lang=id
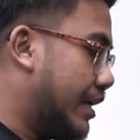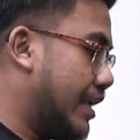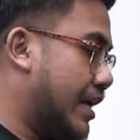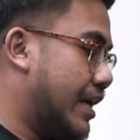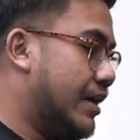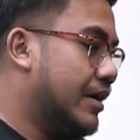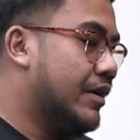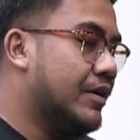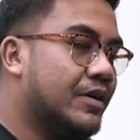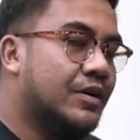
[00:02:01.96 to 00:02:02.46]

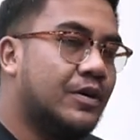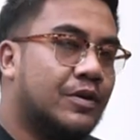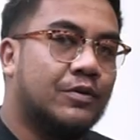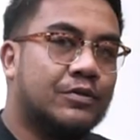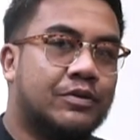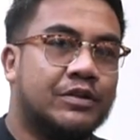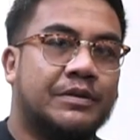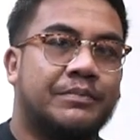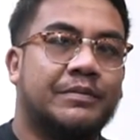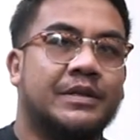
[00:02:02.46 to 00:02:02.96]
nah
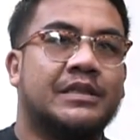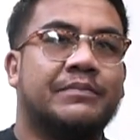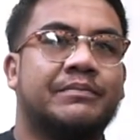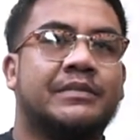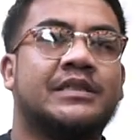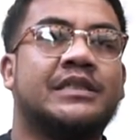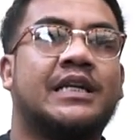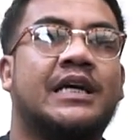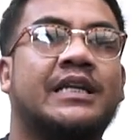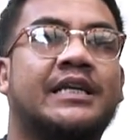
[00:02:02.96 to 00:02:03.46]
untuk
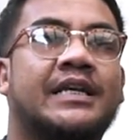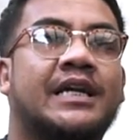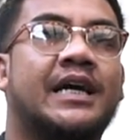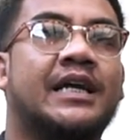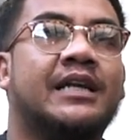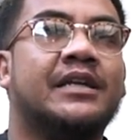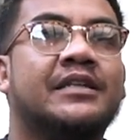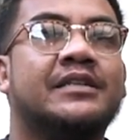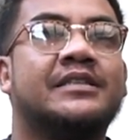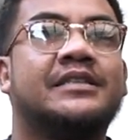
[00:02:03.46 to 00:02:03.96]
teman-teman
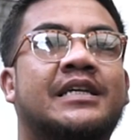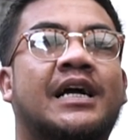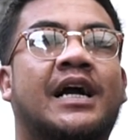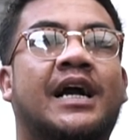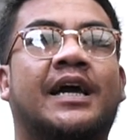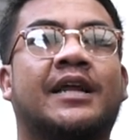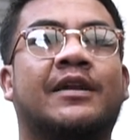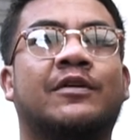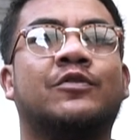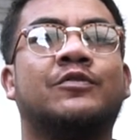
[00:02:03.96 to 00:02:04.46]
sekalian
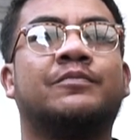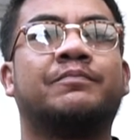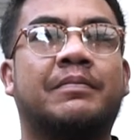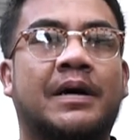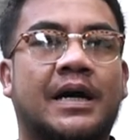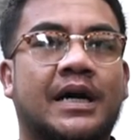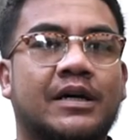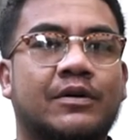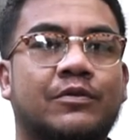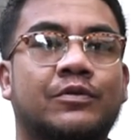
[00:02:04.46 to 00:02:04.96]
jangan
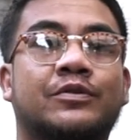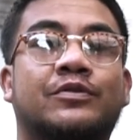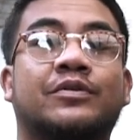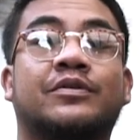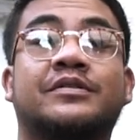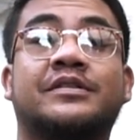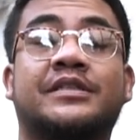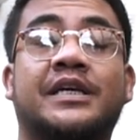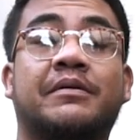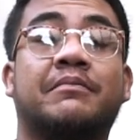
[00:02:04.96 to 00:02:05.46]
lupa
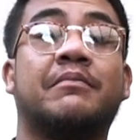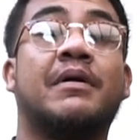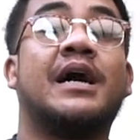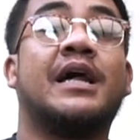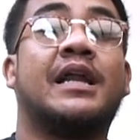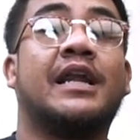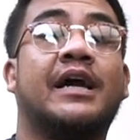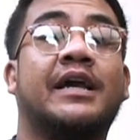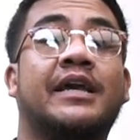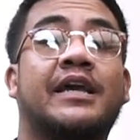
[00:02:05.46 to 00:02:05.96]
untuk cek
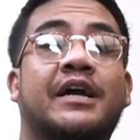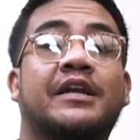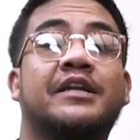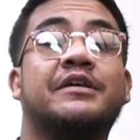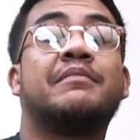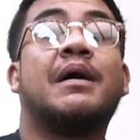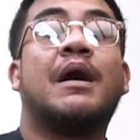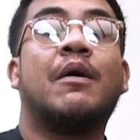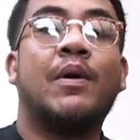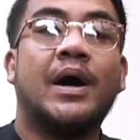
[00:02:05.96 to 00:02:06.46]
barang yang
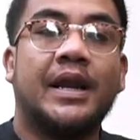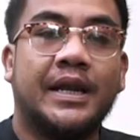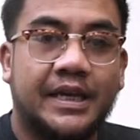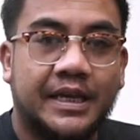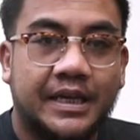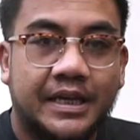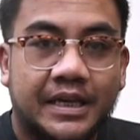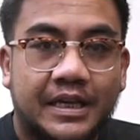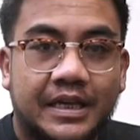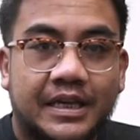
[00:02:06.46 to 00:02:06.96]
dibawa
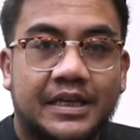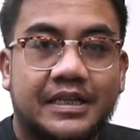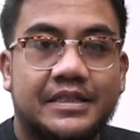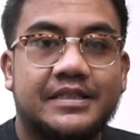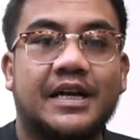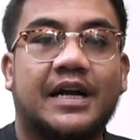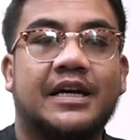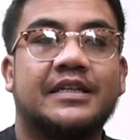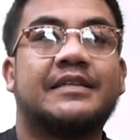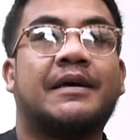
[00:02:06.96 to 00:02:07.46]
nih
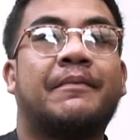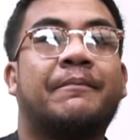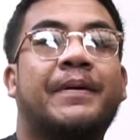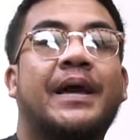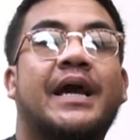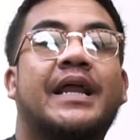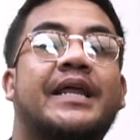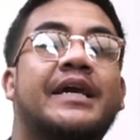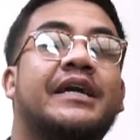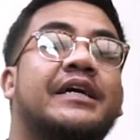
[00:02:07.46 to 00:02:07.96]
jangan
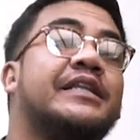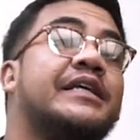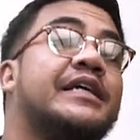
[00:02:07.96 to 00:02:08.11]
sampai ada yang